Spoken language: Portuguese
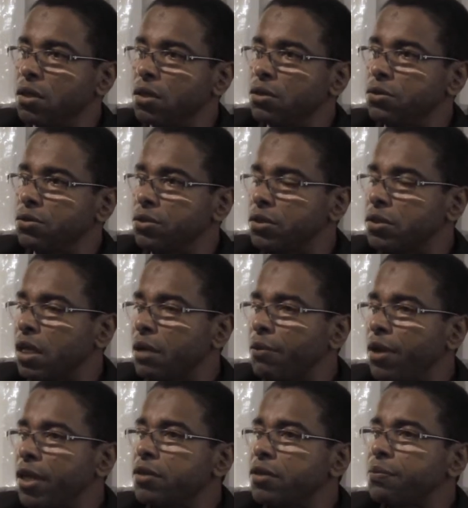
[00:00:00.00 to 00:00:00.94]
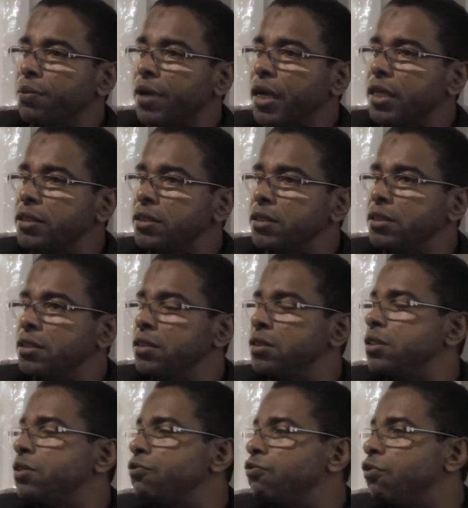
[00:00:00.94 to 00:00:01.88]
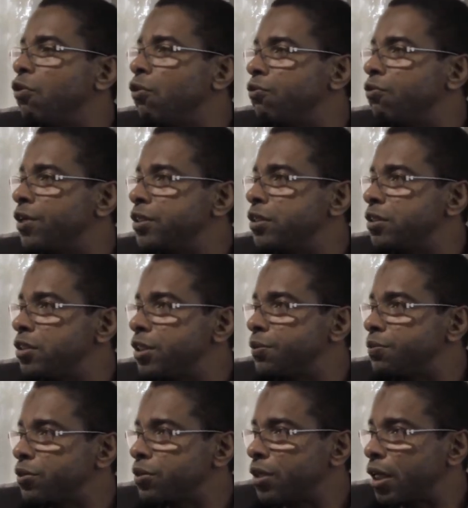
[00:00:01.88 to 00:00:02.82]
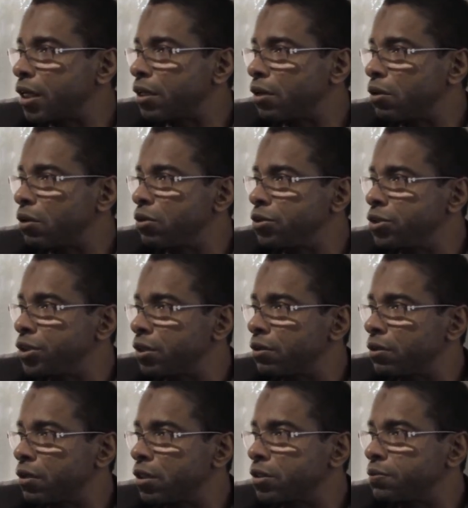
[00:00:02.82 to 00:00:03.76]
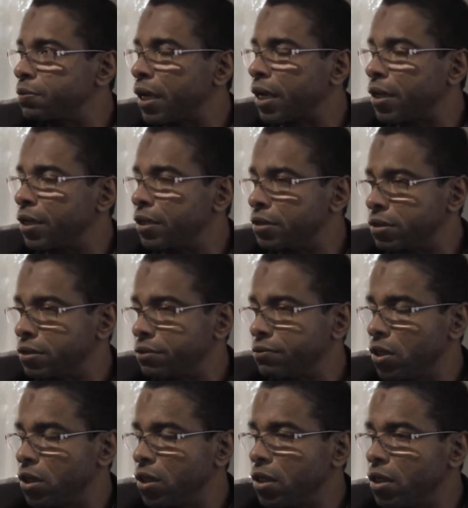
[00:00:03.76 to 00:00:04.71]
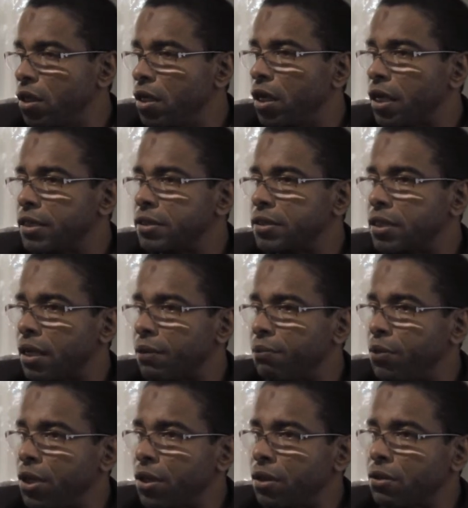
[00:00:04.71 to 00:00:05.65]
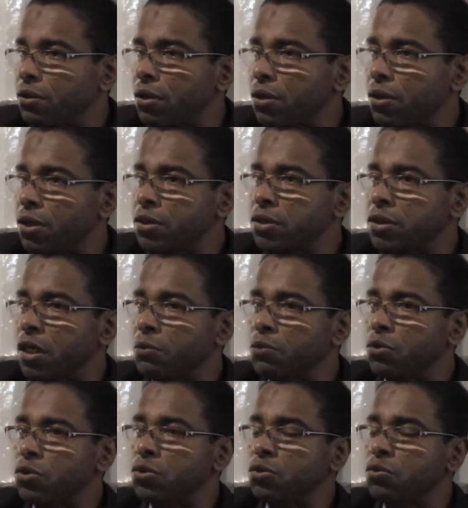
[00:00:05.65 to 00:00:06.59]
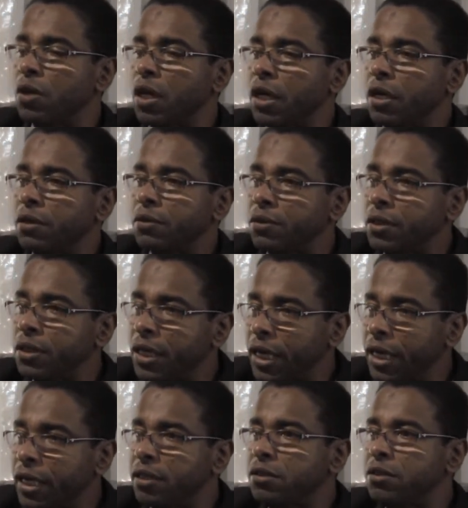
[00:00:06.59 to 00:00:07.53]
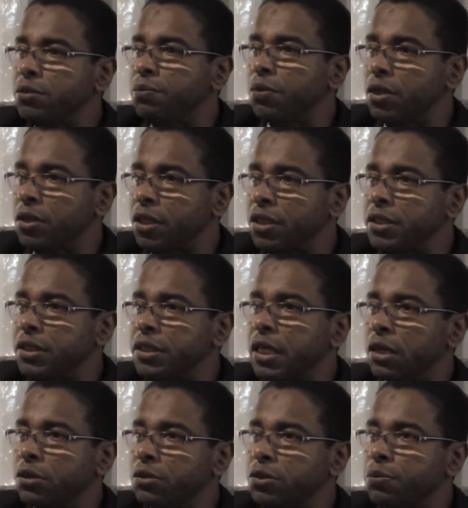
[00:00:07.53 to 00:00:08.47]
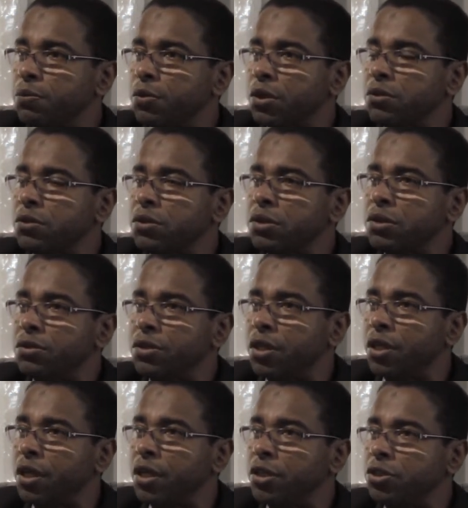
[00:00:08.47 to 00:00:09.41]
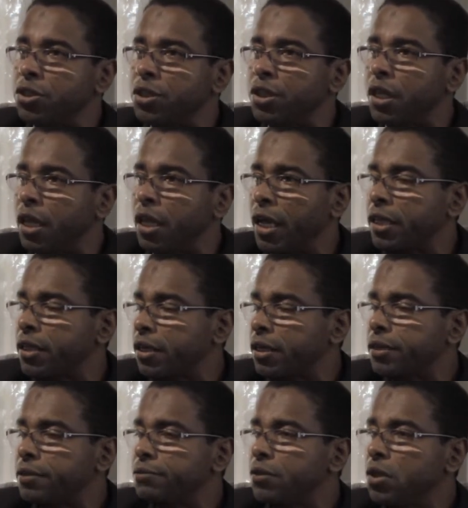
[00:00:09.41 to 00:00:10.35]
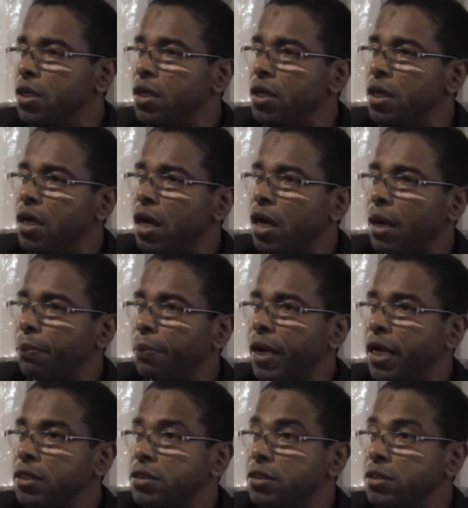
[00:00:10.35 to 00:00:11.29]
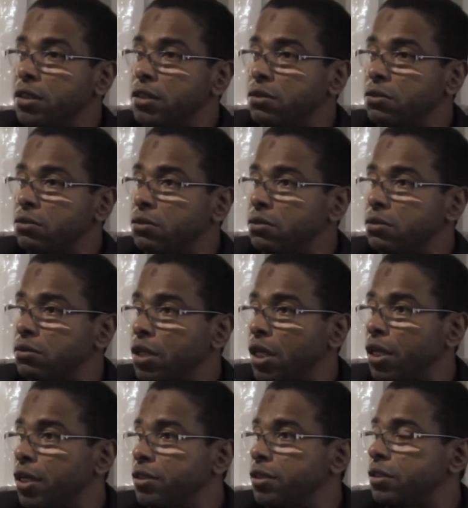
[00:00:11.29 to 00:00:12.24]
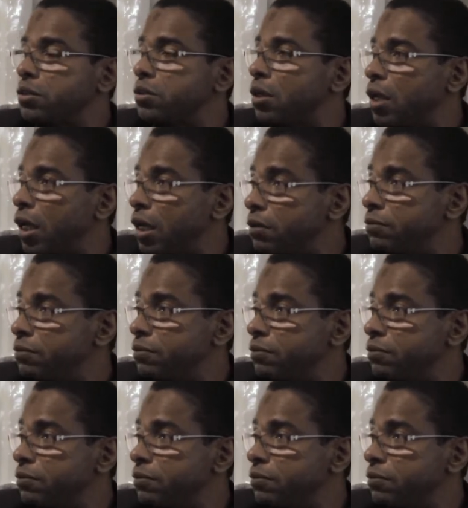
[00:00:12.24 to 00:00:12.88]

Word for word: justamente para que se desenvolva esse tipo de tecnologia no nosso país. É sabendo que nós temos um grande potencial de produção de energia elétrica a partir do, da energia solar